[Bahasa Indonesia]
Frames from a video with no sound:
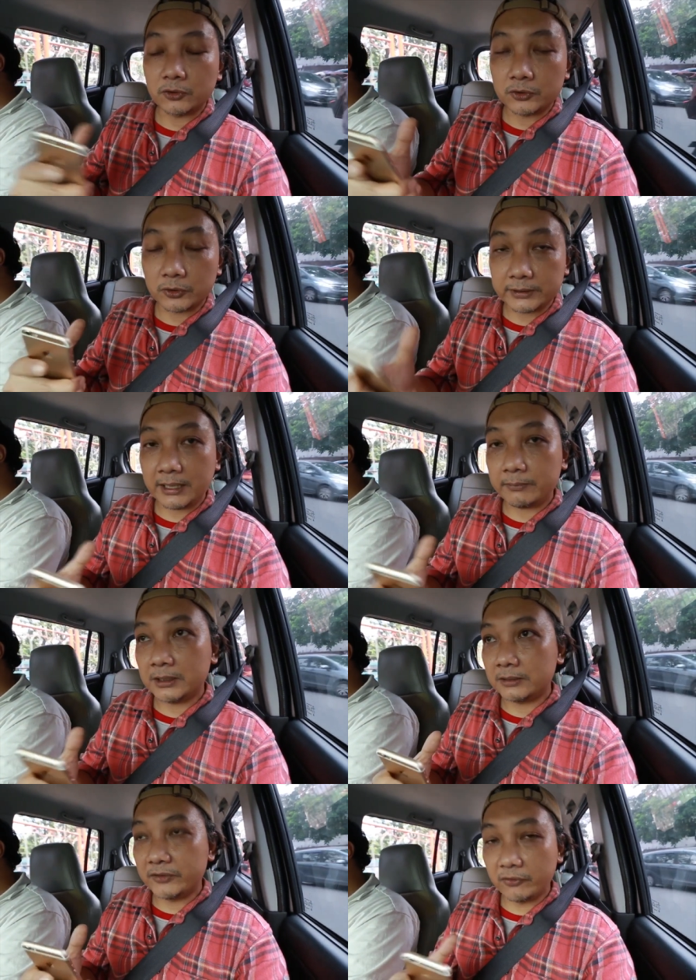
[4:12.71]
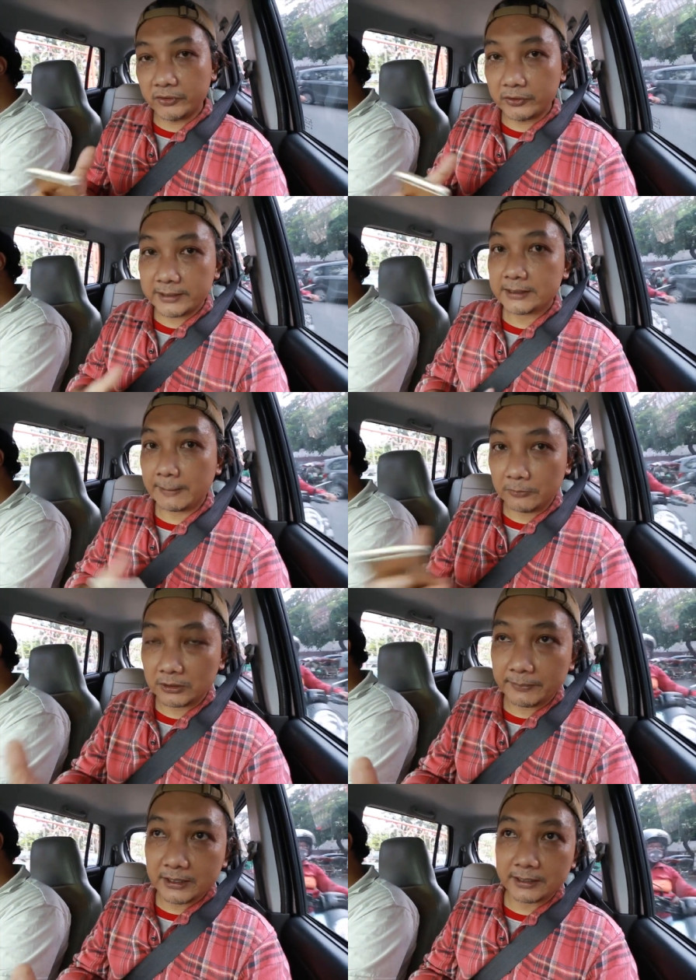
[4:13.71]
shoot shootnya ambil video videonya saya upload
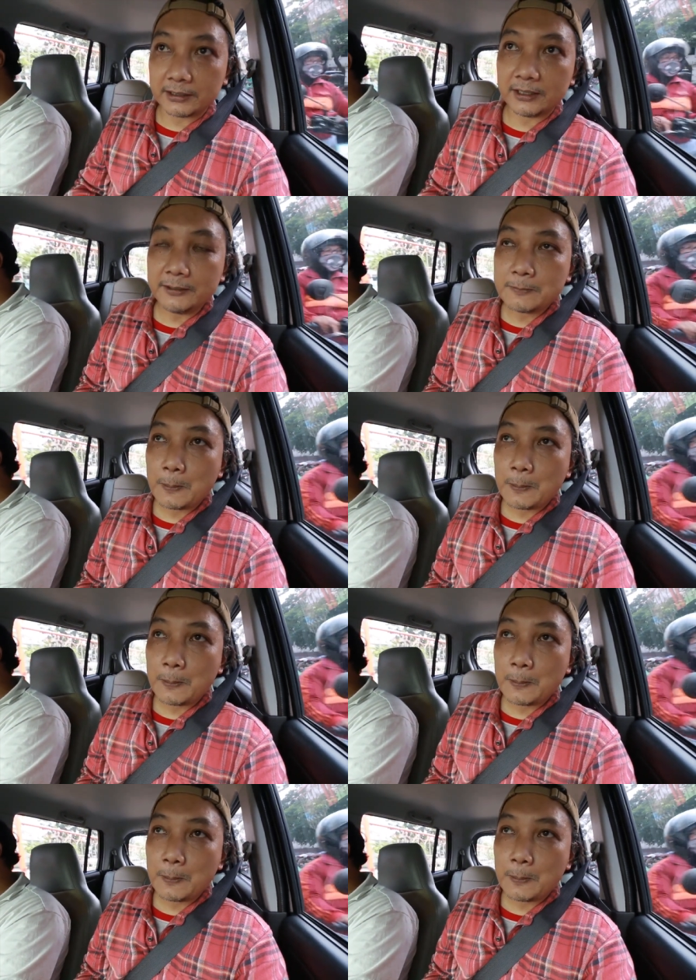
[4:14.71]
tapi ternyata